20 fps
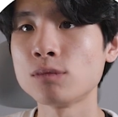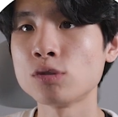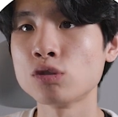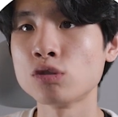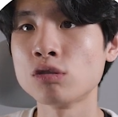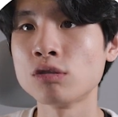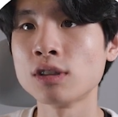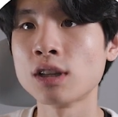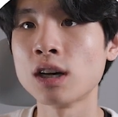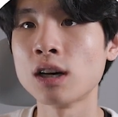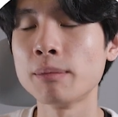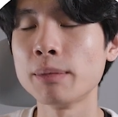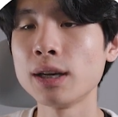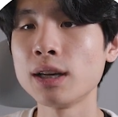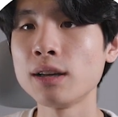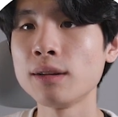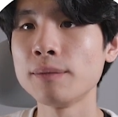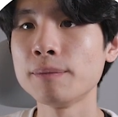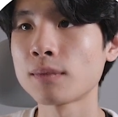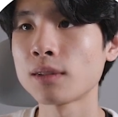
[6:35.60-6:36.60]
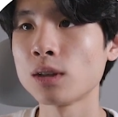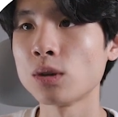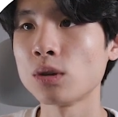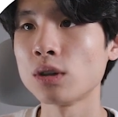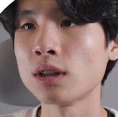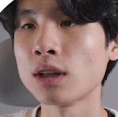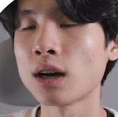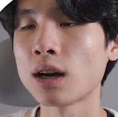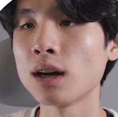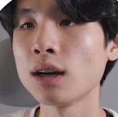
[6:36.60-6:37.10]
누른 다음에
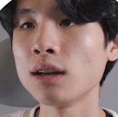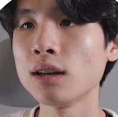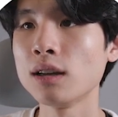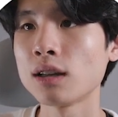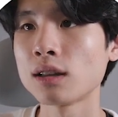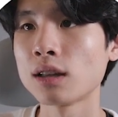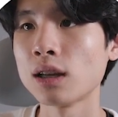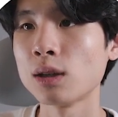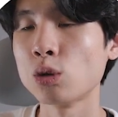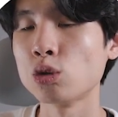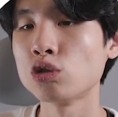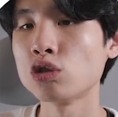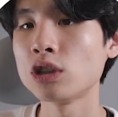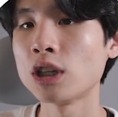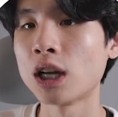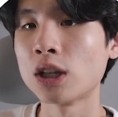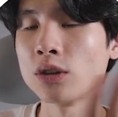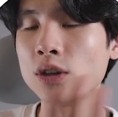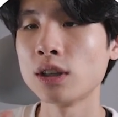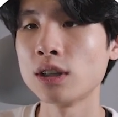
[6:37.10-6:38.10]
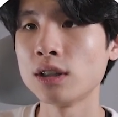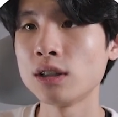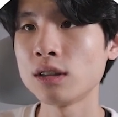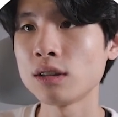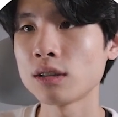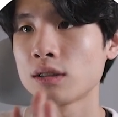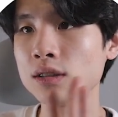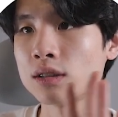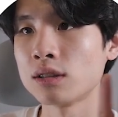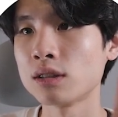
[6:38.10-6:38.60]
여기다가 내 노출이 안 되는
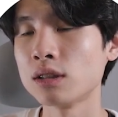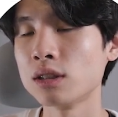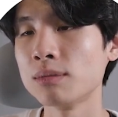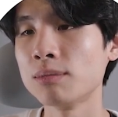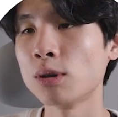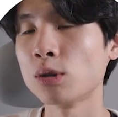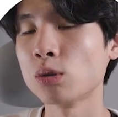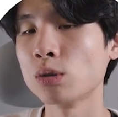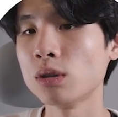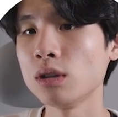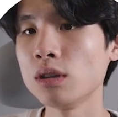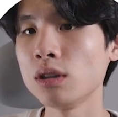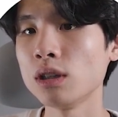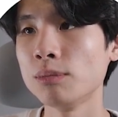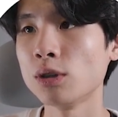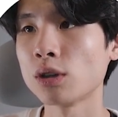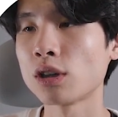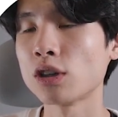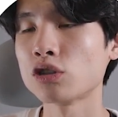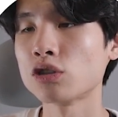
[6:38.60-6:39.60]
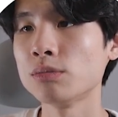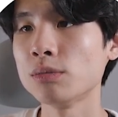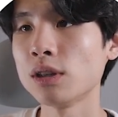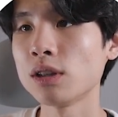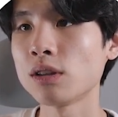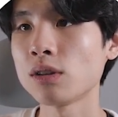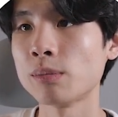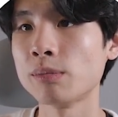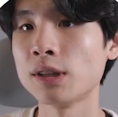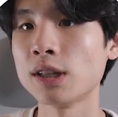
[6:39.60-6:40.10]
그 글 번호를
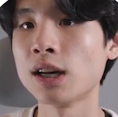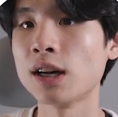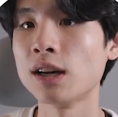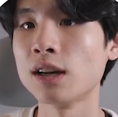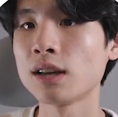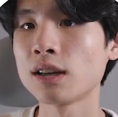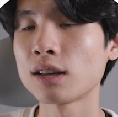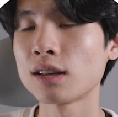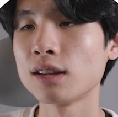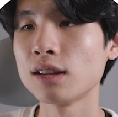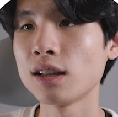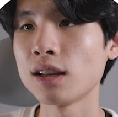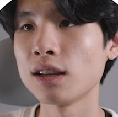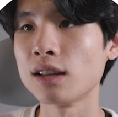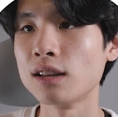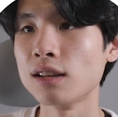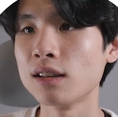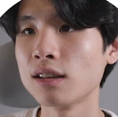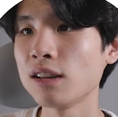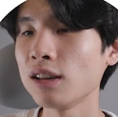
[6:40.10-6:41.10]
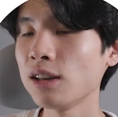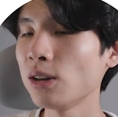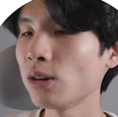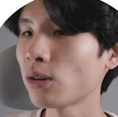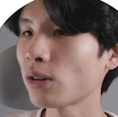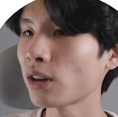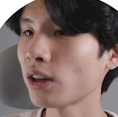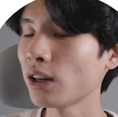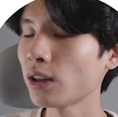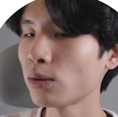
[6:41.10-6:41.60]
입력해주면 됩니다. 근데
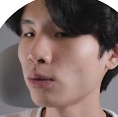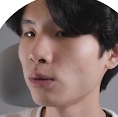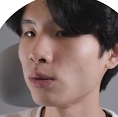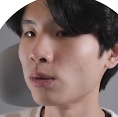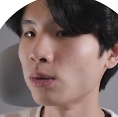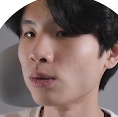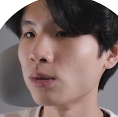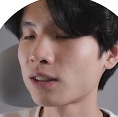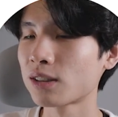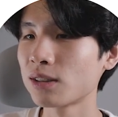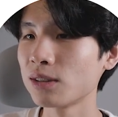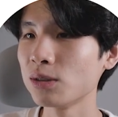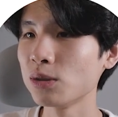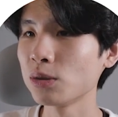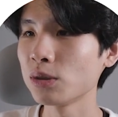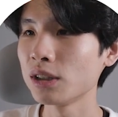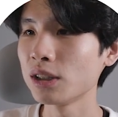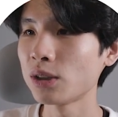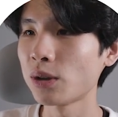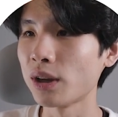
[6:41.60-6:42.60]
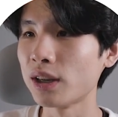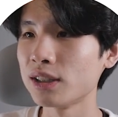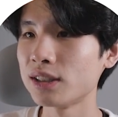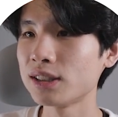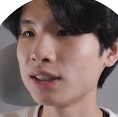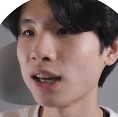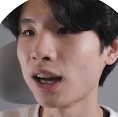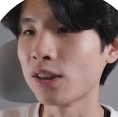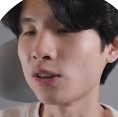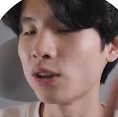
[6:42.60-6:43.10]
이렇게 해도 등록이
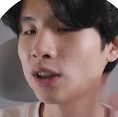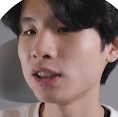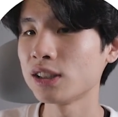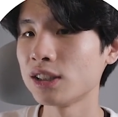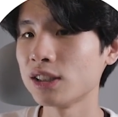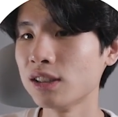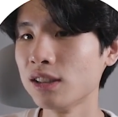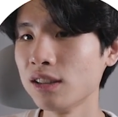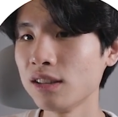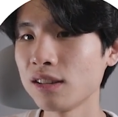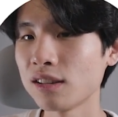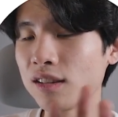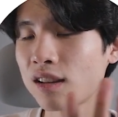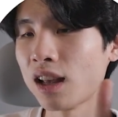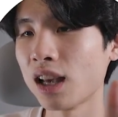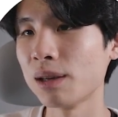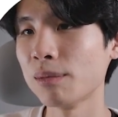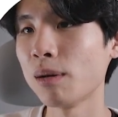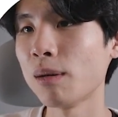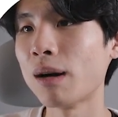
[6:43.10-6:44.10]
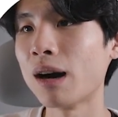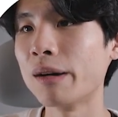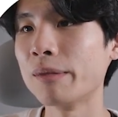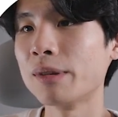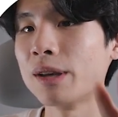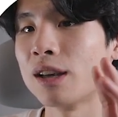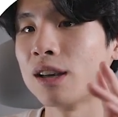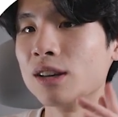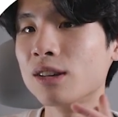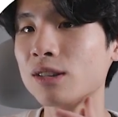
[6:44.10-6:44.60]
될지 안 될지는 네이버
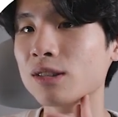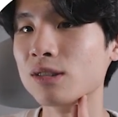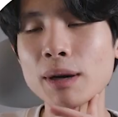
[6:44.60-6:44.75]
마음이에요.